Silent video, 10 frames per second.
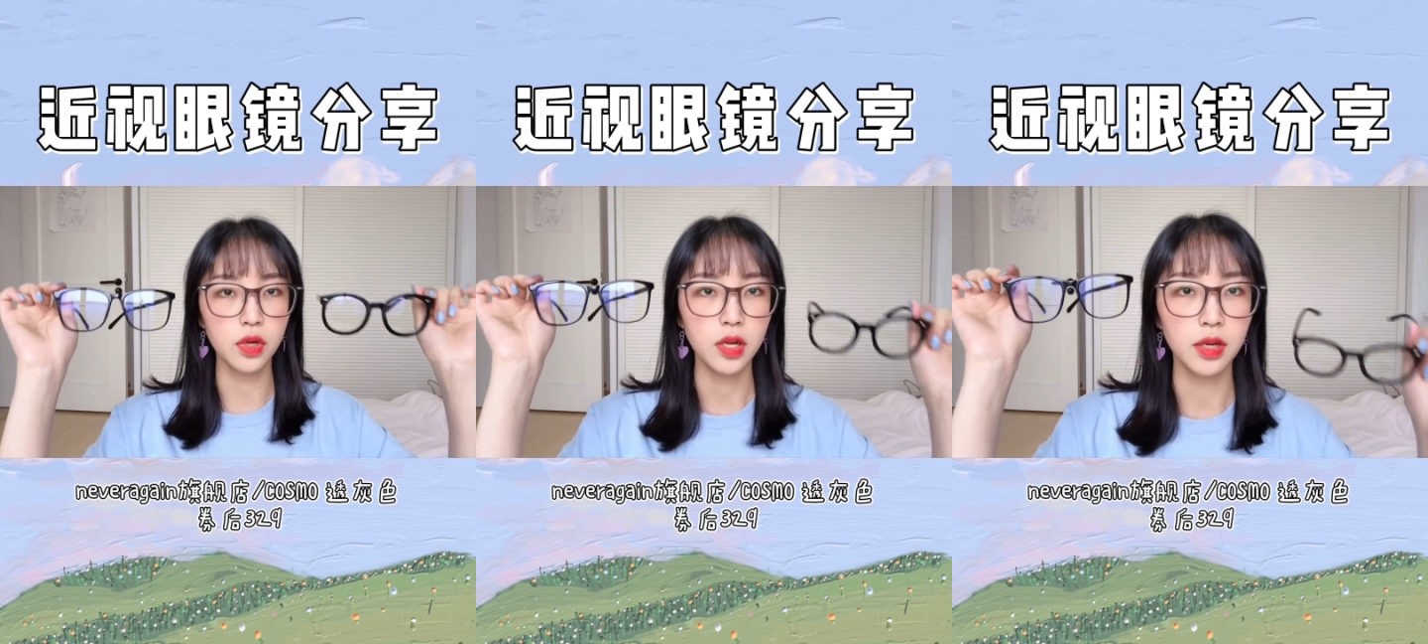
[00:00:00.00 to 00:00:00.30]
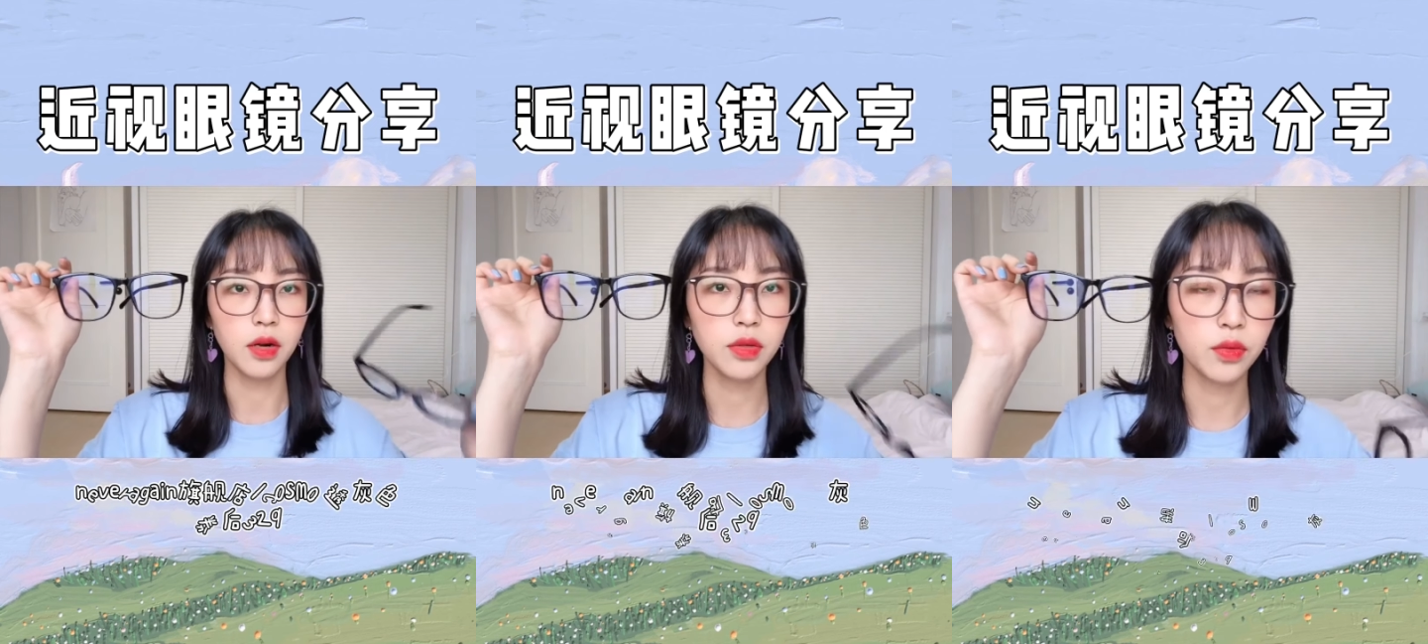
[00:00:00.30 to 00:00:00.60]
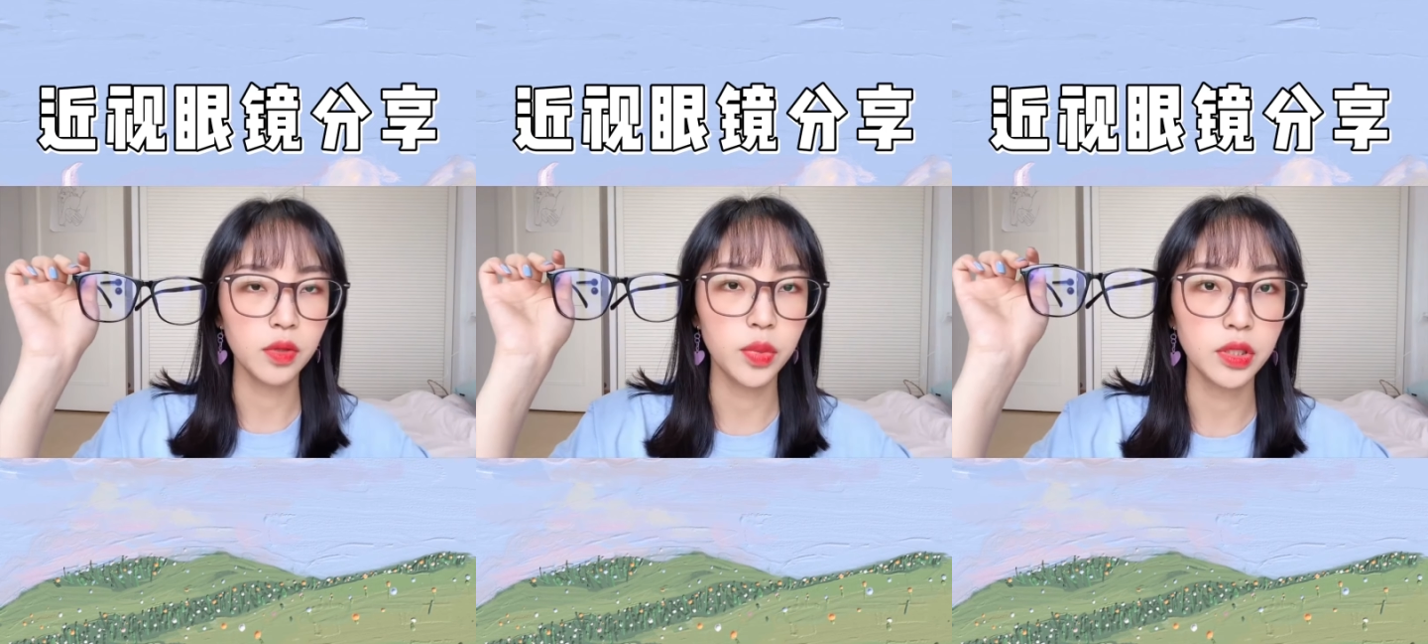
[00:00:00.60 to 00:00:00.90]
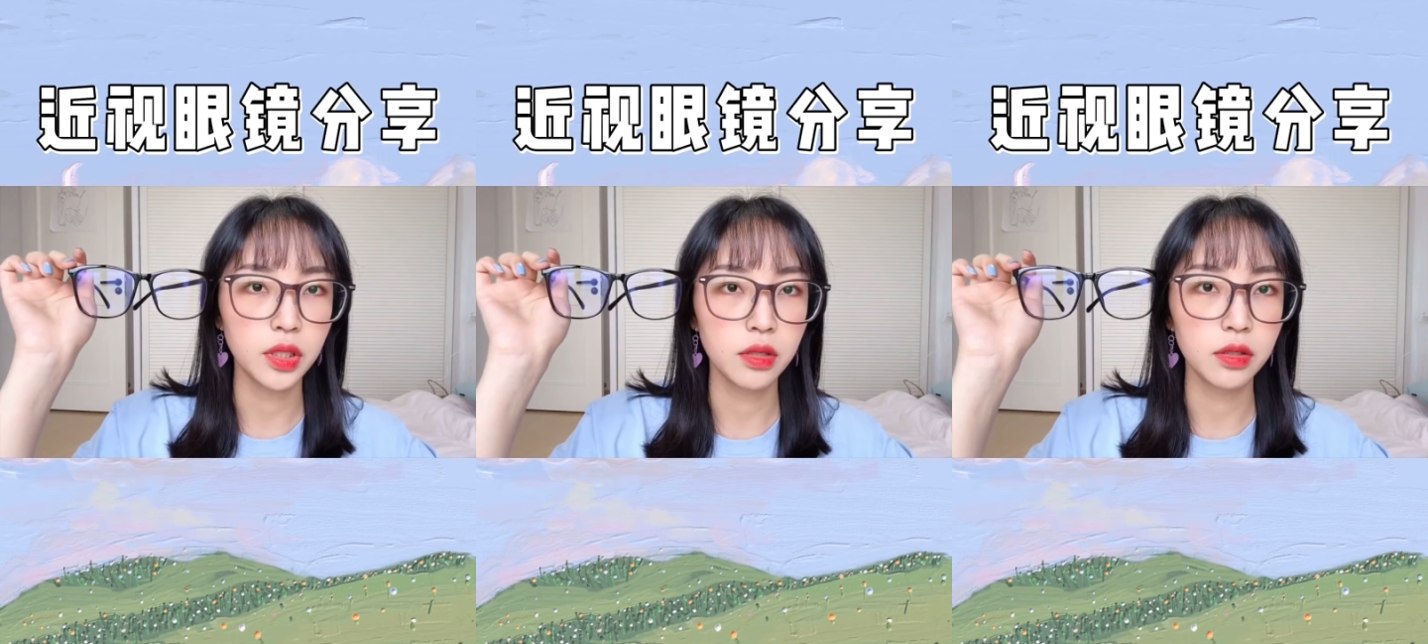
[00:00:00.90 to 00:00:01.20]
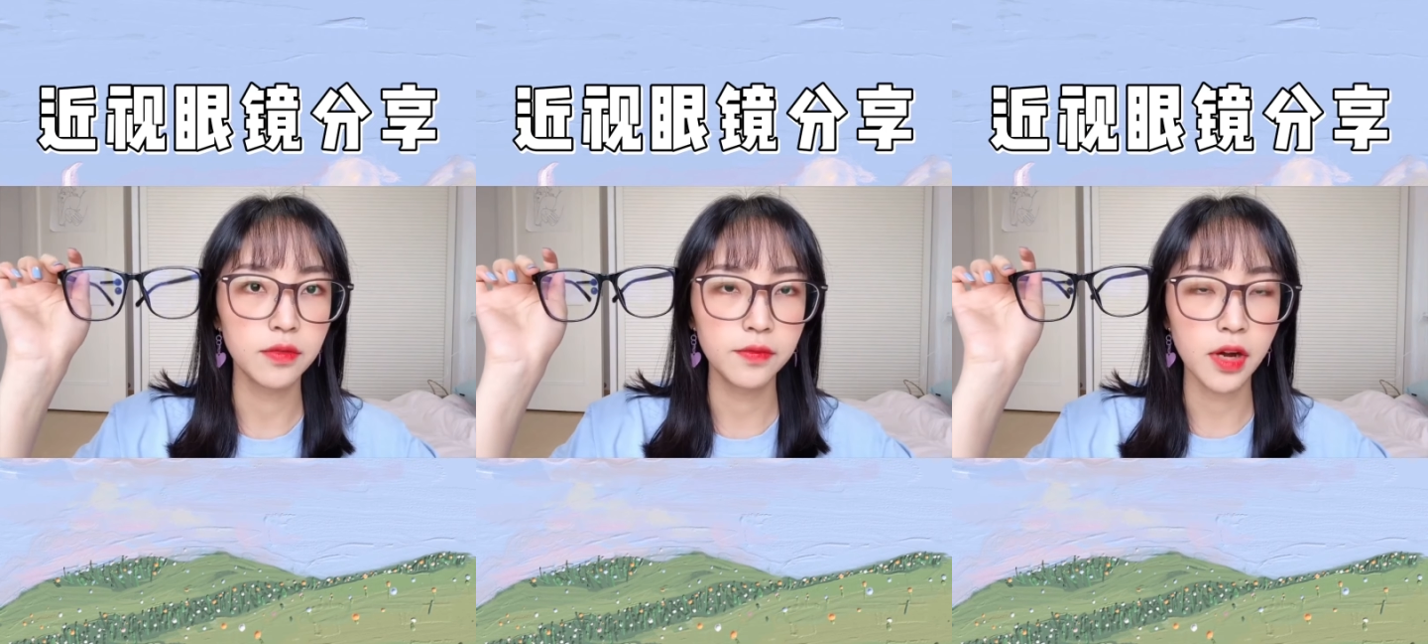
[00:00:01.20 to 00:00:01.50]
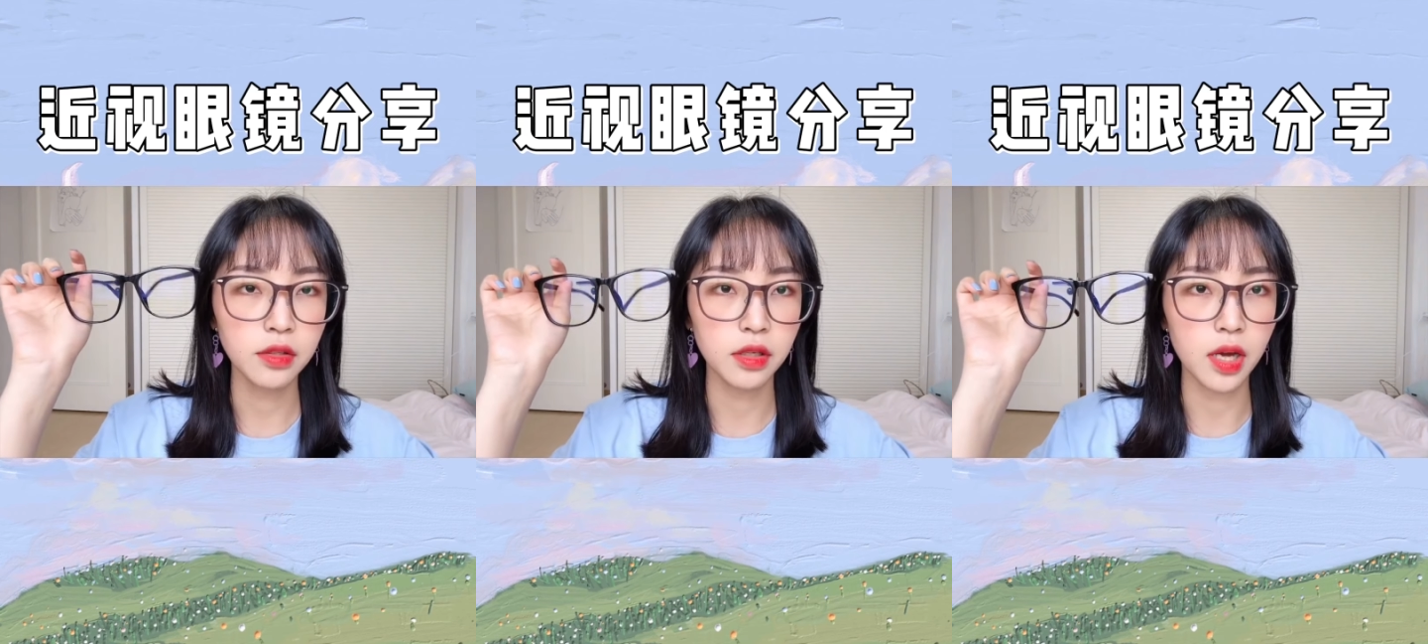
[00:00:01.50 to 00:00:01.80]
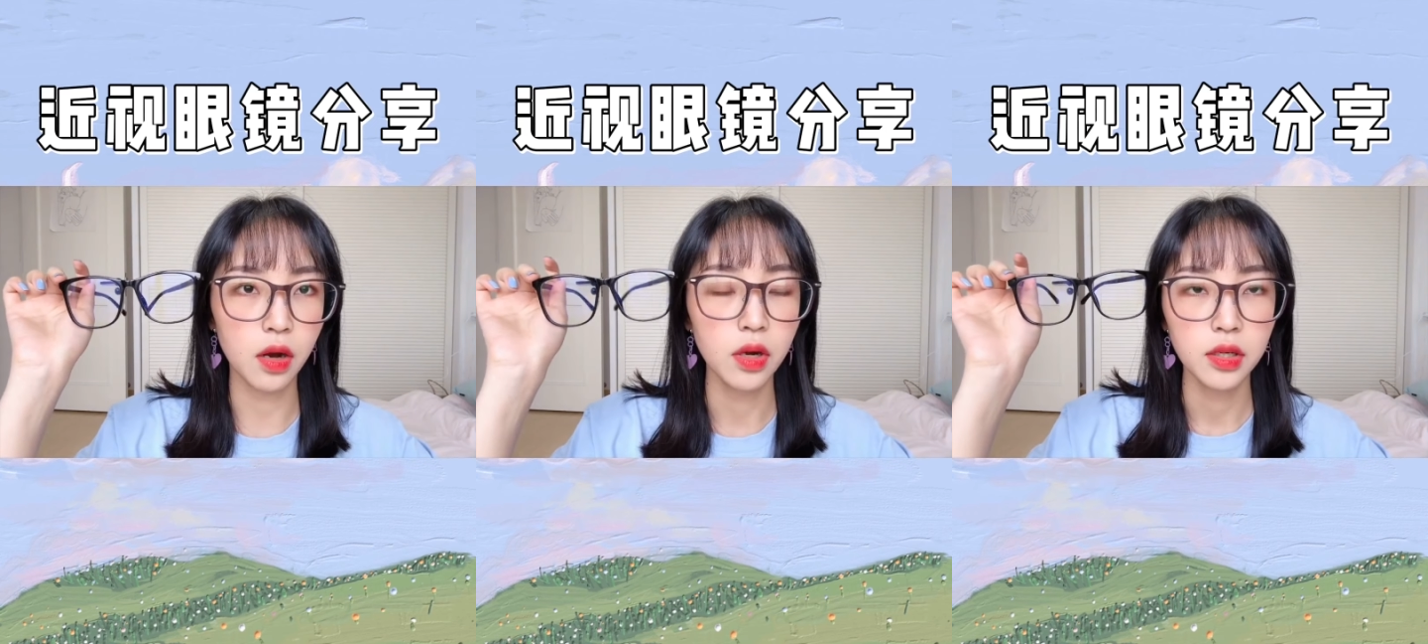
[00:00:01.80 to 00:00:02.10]
然后也会比这个方的
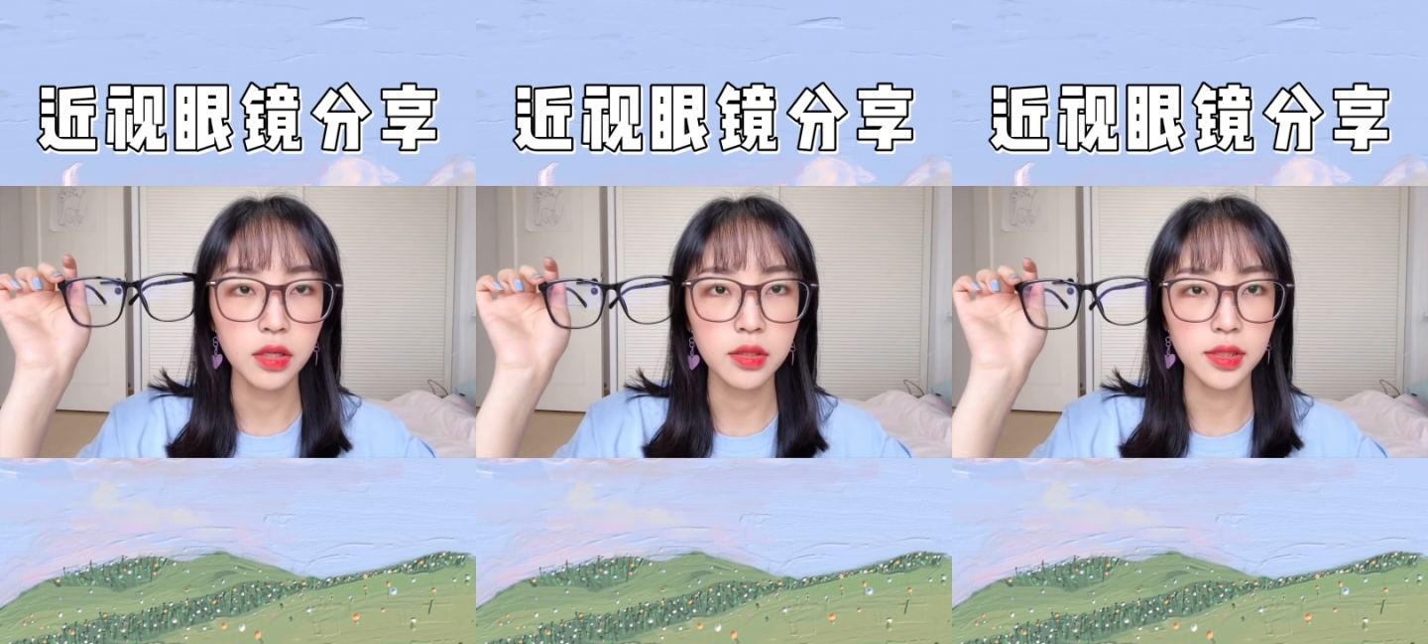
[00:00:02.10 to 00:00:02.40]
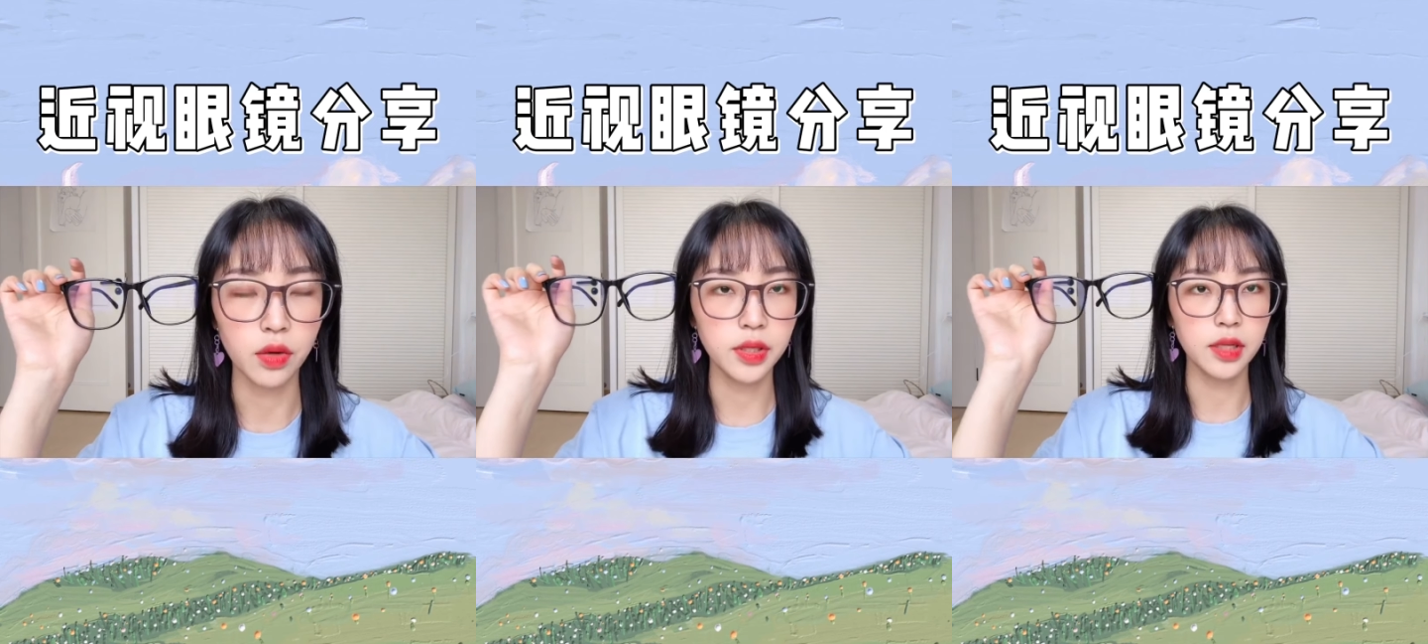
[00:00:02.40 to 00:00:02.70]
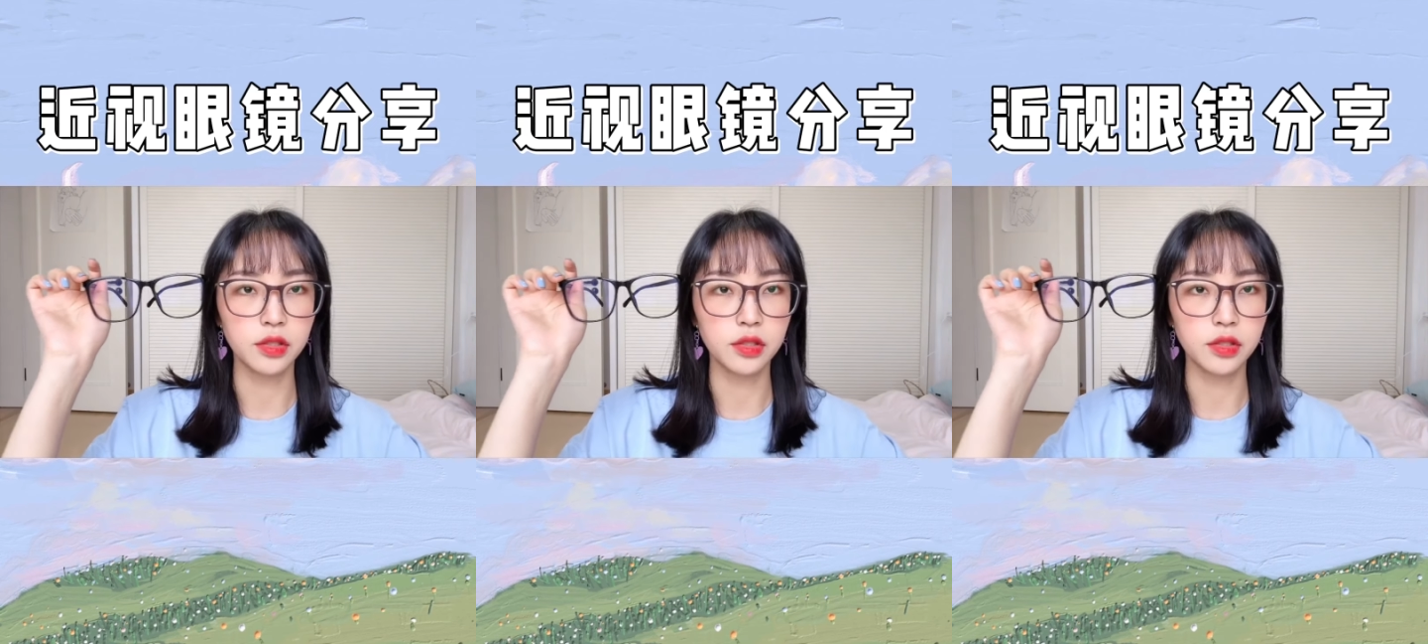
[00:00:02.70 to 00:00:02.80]
要更小一点，